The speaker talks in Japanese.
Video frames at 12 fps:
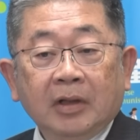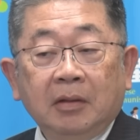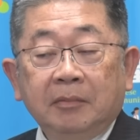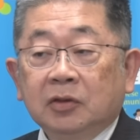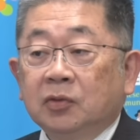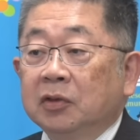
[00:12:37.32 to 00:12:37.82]

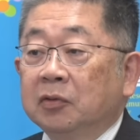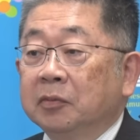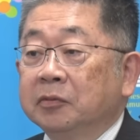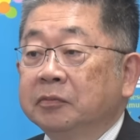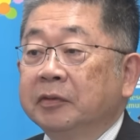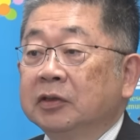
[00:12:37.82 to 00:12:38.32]
まあ、そういったこと
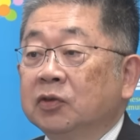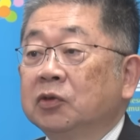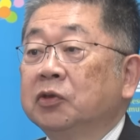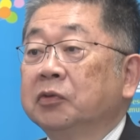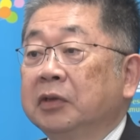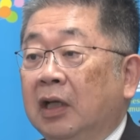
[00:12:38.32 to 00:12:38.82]
も含めて
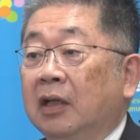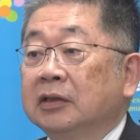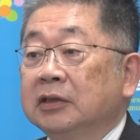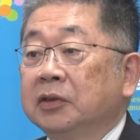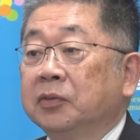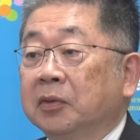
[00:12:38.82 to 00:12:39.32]
率直な
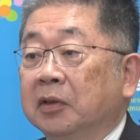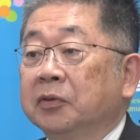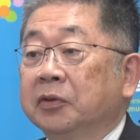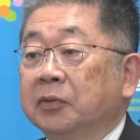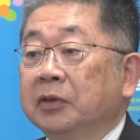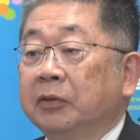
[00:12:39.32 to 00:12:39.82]
政党間
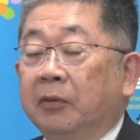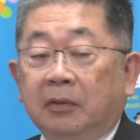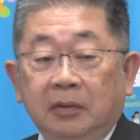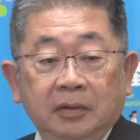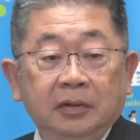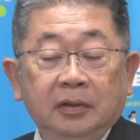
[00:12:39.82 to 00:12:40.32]
の協議を
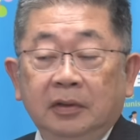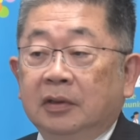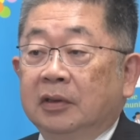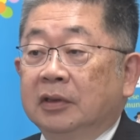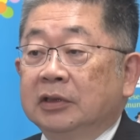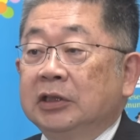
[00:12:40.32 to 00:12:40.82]

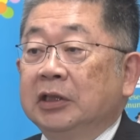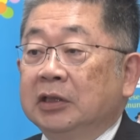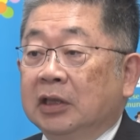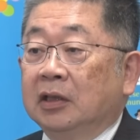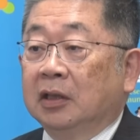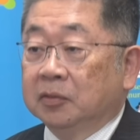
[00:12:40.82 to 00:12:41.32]
していき
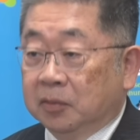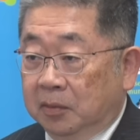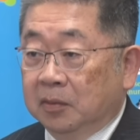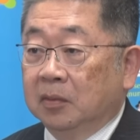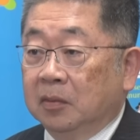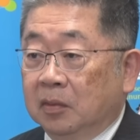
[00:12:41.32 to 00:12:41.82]
たいなと
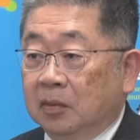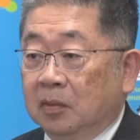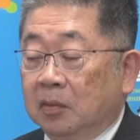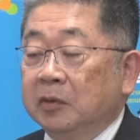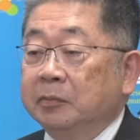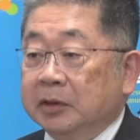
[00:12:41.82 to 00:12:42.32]

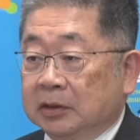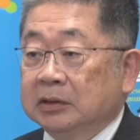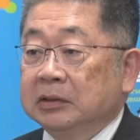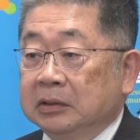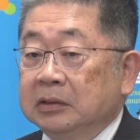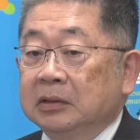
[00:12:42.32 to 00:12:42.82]
思います。